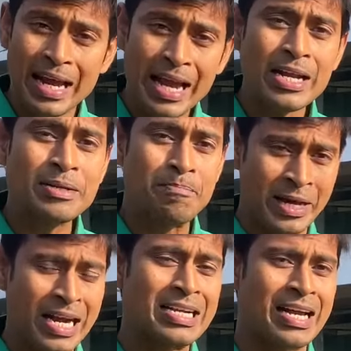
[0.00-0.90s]
এই
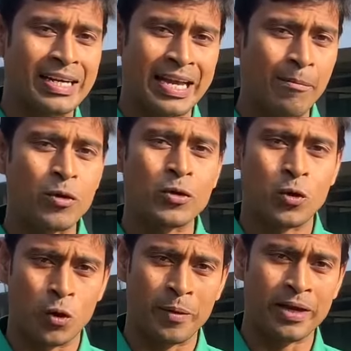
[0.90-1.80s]
প্যানেলটা কেমন
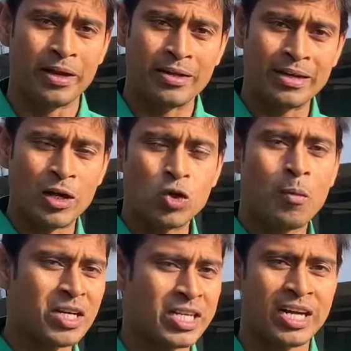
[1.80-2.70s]
করবে
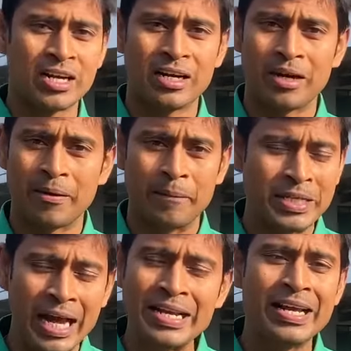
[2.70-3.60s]
নান্নু বাসার
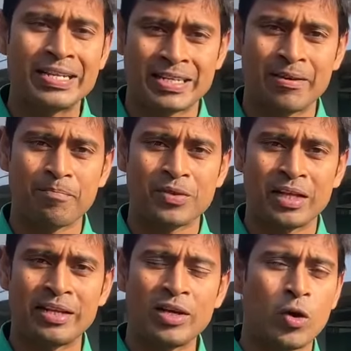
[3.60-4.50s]
বিদায় নিয়েছেন
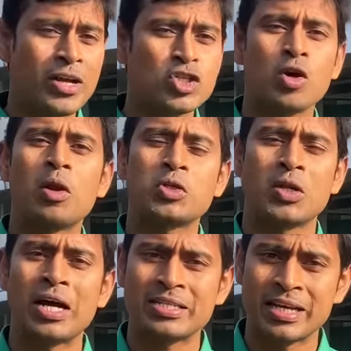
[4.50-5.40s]
তাদের নিয়ে অনেক
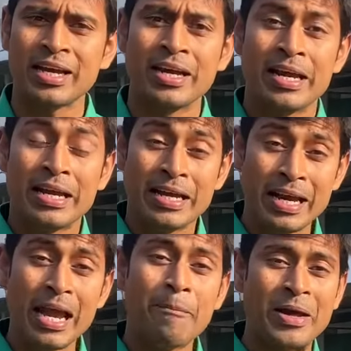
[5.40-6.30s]
সমালোচনা আছে
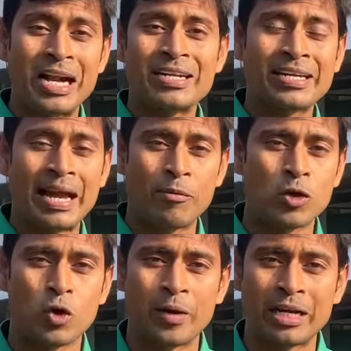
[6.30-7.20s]
এই প্যানেলটা
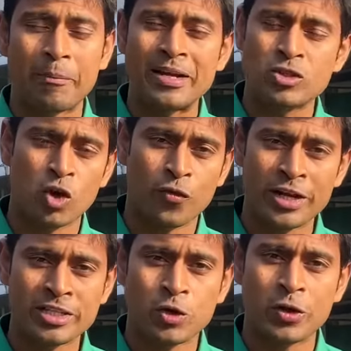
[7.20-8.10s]
কেমন করবে একটা প্রেস
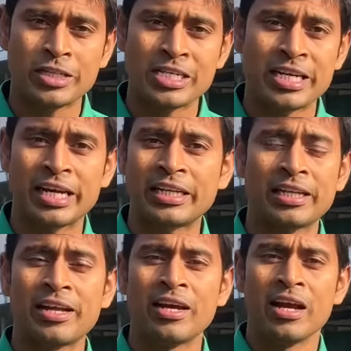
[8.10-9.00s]
কনফারেন্স করেছেন সেখানে
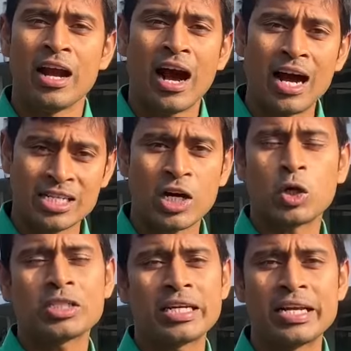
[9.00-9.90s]
তাদের আশার
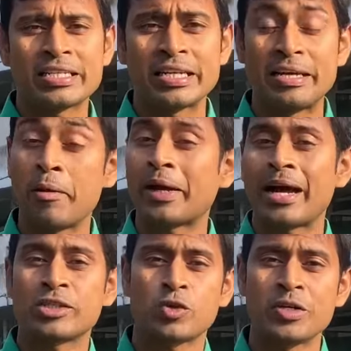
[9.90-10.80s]
কথা জানিয়েছেন কিভাবে
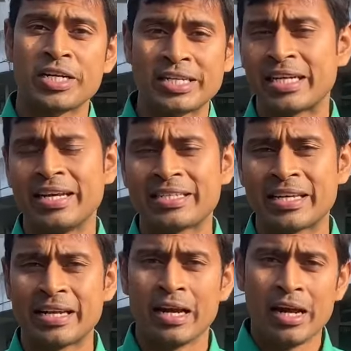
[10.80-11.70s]
কাজ করবেন সেটা
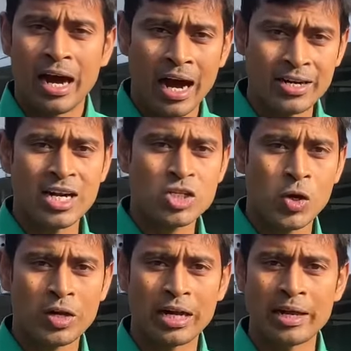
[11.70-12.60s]
জানিয়েছেন হান্নান
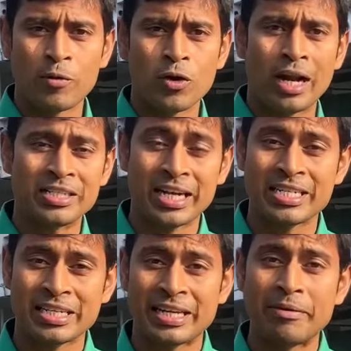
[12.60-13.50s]
সরকার এবং
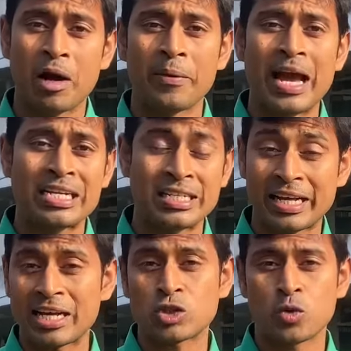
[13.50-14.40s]
রাজ্জাকের সাথে কিভাবে
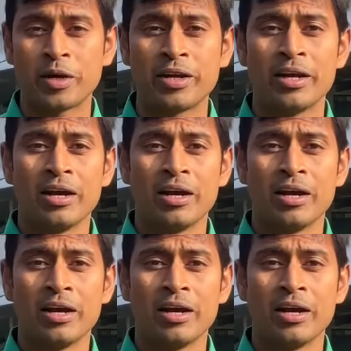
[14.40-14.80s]
একসাথে কাজ করবেন